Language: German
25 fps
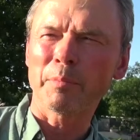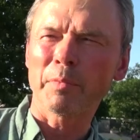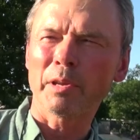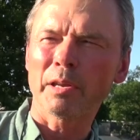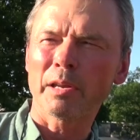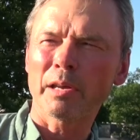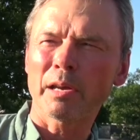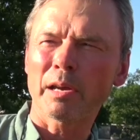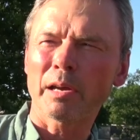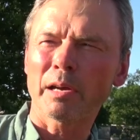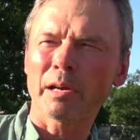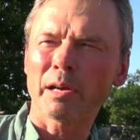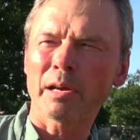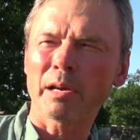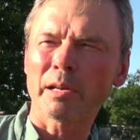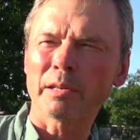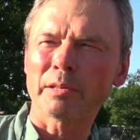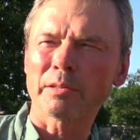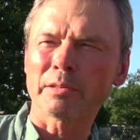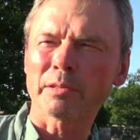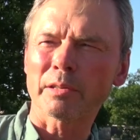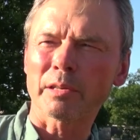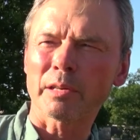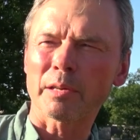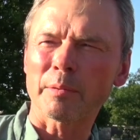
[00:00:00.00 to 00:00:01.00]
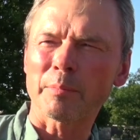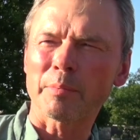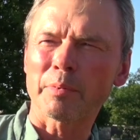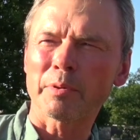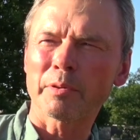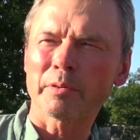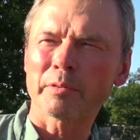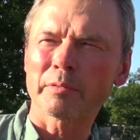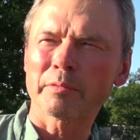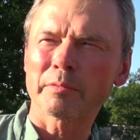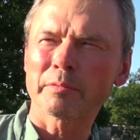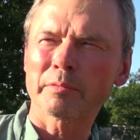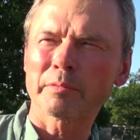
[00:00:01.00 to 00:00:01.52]
mir der Antrieb.
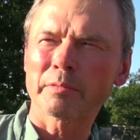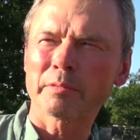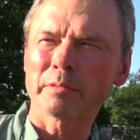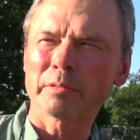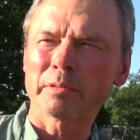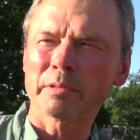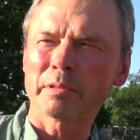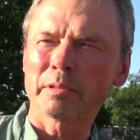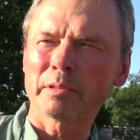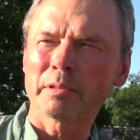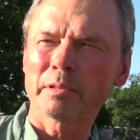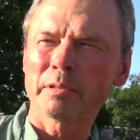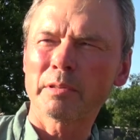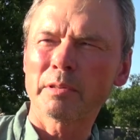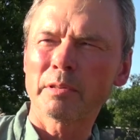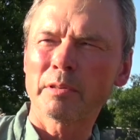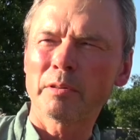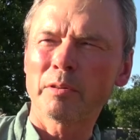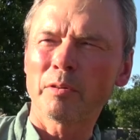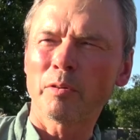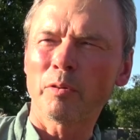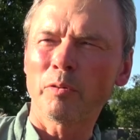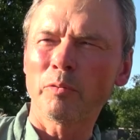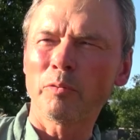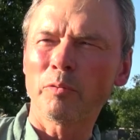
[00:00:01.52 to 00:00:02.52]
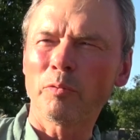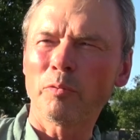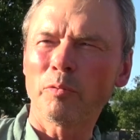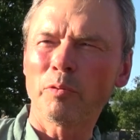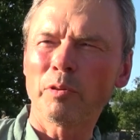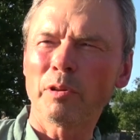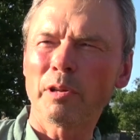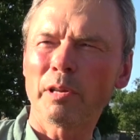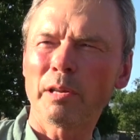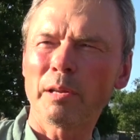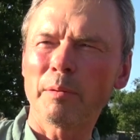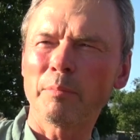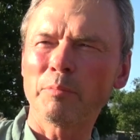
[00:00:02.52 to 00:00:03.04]
Und
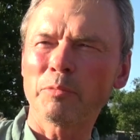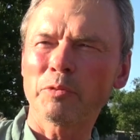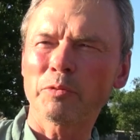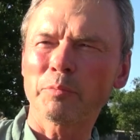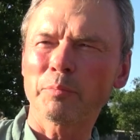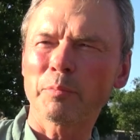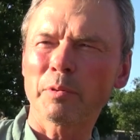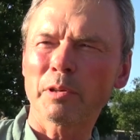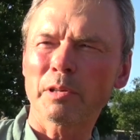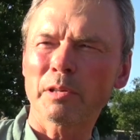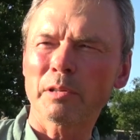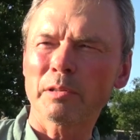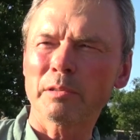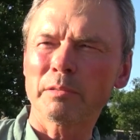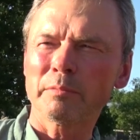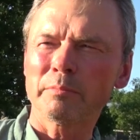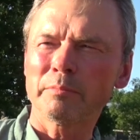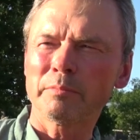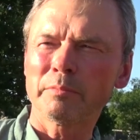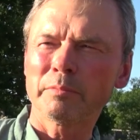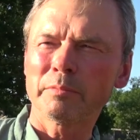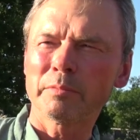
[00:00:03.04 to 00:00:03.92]
ohne Lebensmittel